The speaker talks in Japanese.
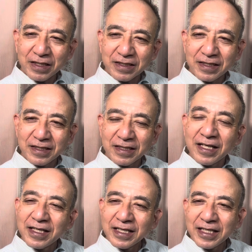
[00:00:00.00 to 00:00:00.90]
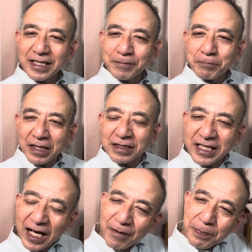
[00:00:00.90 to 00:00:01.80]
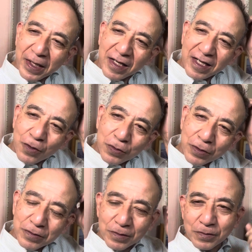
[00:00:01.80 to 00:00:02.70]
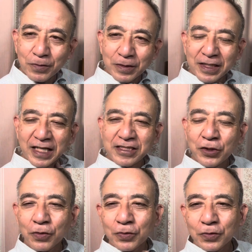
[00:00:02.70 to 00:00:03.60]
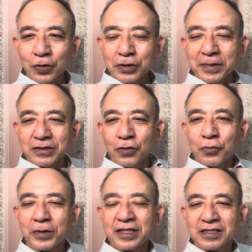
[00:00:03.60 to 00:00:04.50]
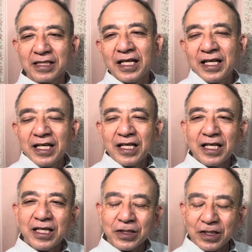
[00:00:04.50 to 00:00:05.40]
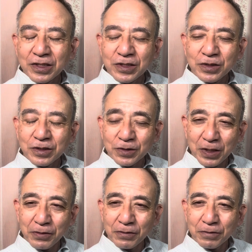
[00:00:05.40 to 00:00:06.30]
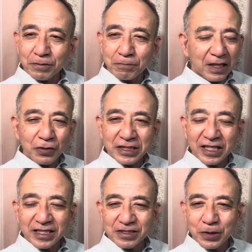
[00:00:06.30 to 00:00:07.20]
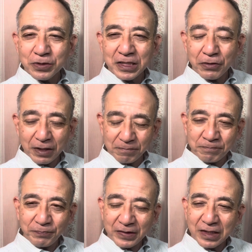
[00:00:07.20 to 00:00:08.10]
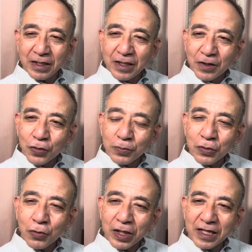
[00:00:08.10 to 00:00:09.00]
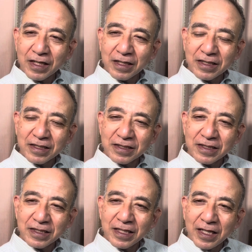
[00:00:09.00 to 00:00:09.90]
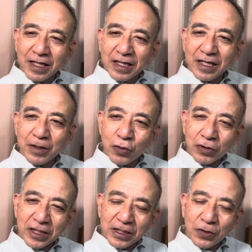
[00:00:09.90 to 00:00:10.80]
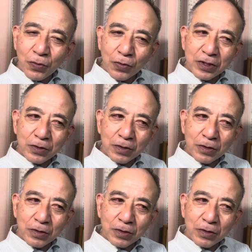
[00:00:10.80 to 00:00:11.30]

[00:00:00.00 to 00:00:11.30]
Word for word: あ、えー、まあ、2が、えー、うん、現在の特幕方面ですね、えー、ソ連、まあ、ロシアですね、ロシアは東部方から、えーえー、ボノティネの方に、